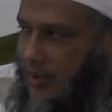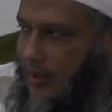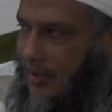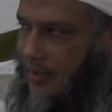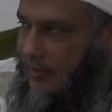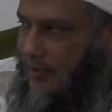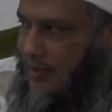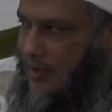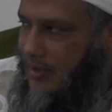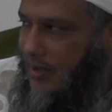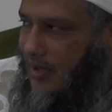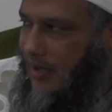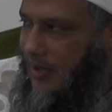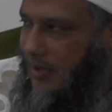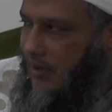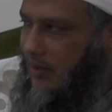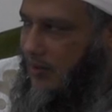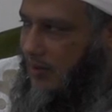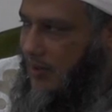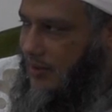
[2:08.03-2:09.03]
إلى النبي صلى
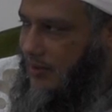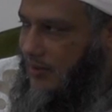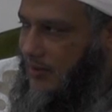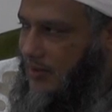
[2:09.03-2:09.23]
الله عليه